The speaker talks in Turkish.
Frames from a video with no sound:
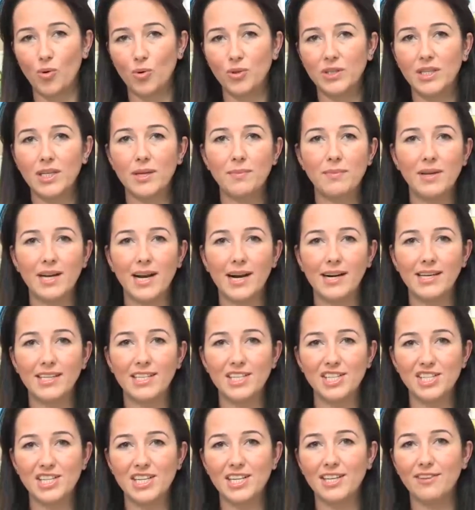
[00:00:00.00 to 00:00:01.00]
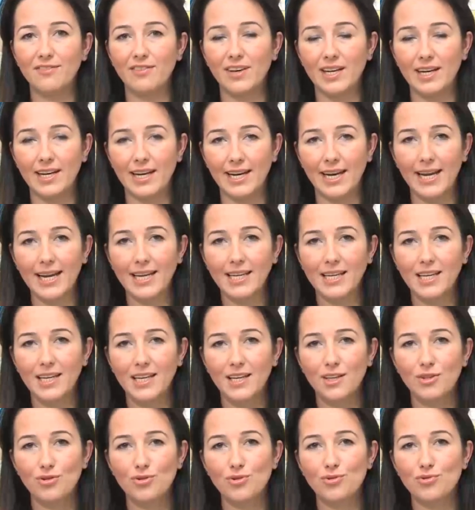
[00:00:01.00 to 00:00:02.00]
onlara birer kişilik vererek
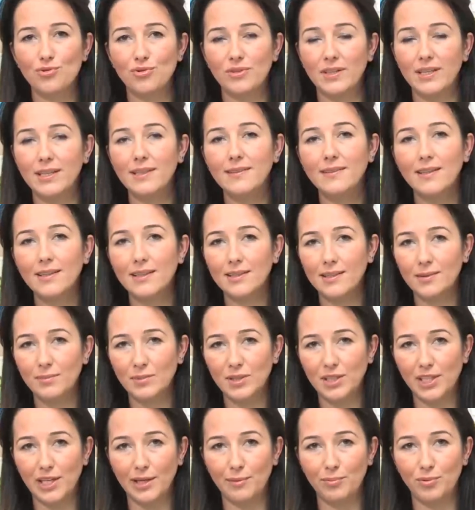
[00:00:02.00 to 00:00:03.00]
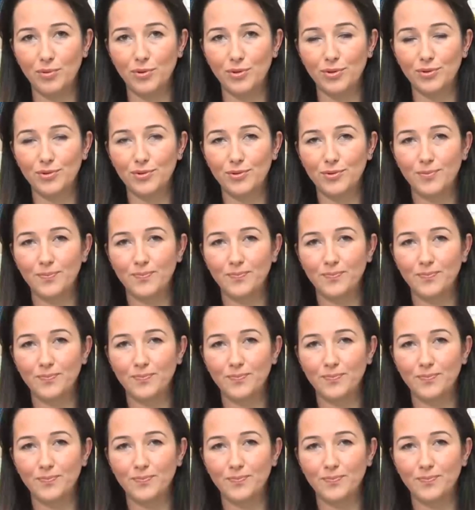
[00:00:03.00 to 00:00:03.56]
çocuklara tanıtımını yapıyoruz.